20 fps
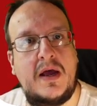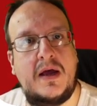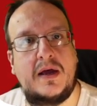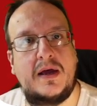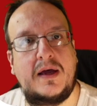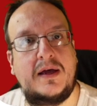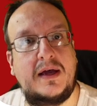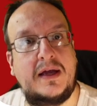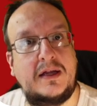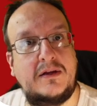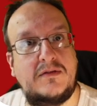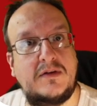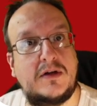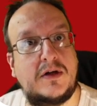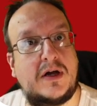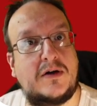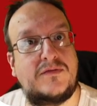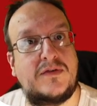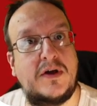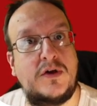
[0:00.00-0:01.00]
äh, entweder
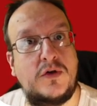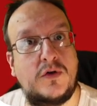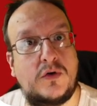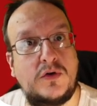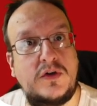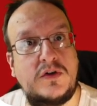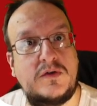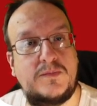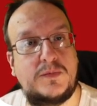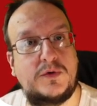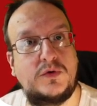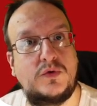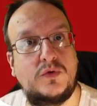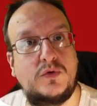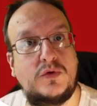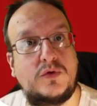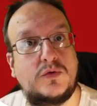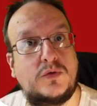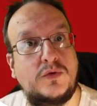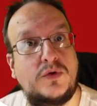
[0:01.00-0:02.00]
auf ein neues
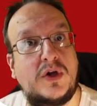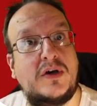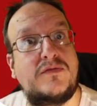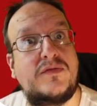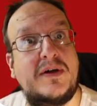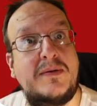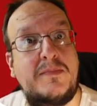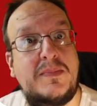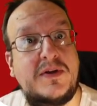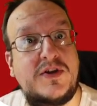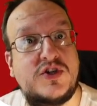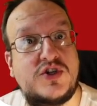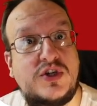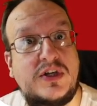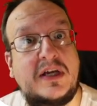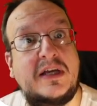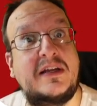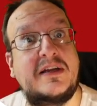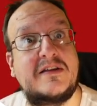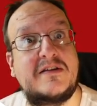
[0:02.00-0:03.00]
Produkt oder auf ein
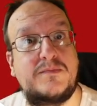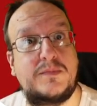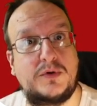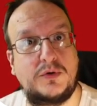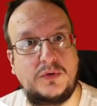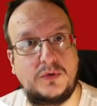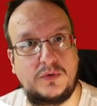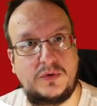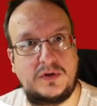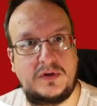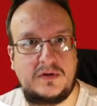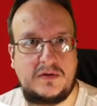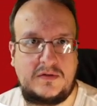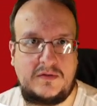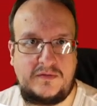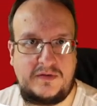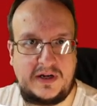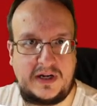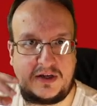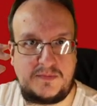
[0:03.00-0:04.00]
bestehendes Produkt?
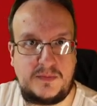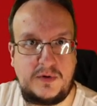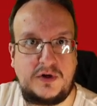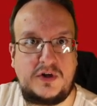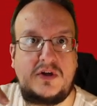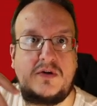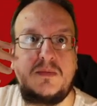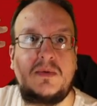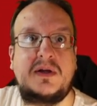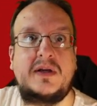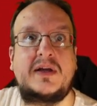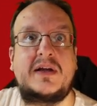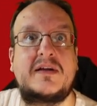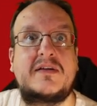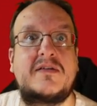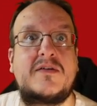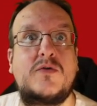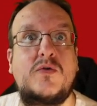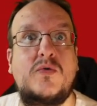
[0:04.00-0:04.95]
Vielleicht möchte man ja das